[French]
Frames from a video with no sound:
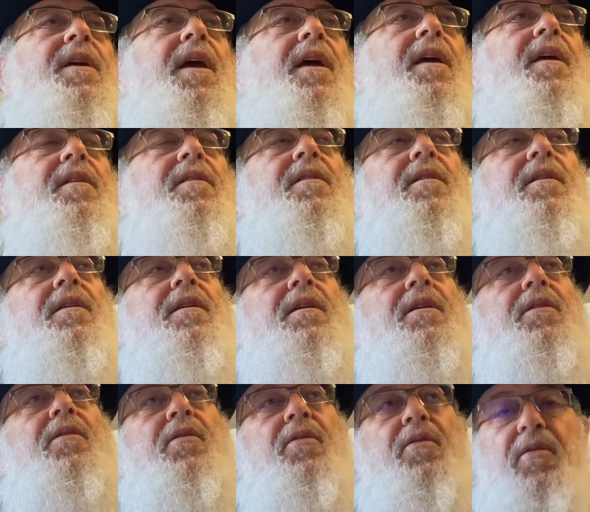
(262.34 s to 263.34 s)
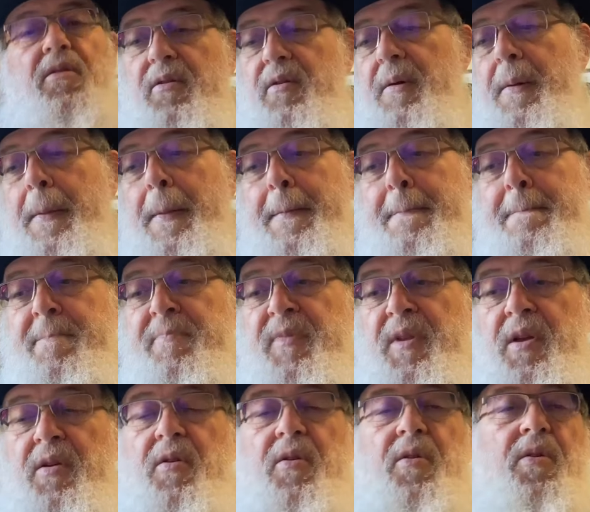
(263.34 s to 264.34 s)
a été euh,
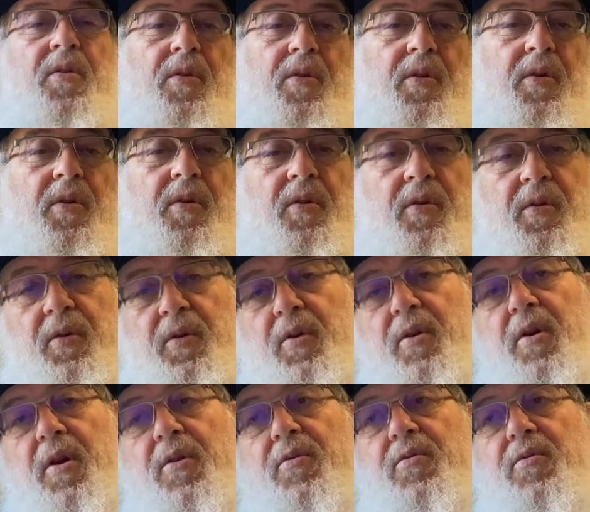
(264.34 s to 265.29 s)
l'un